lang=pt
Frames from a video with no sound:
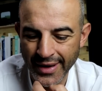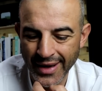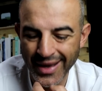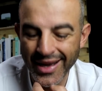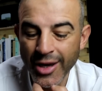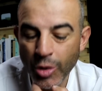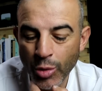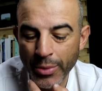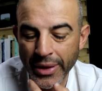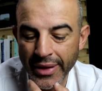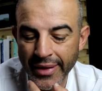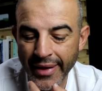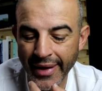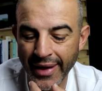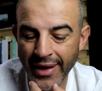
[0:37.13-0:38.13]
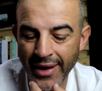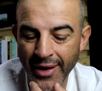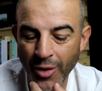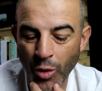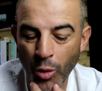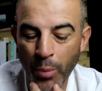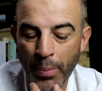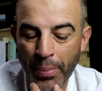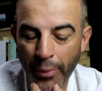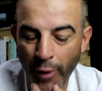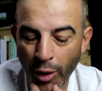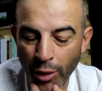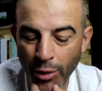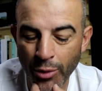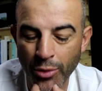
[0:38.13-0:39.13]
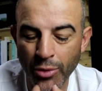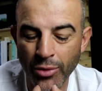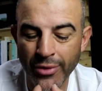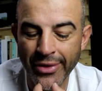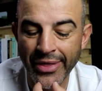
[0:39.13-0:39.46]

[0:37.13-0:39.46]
recomendei o prólogo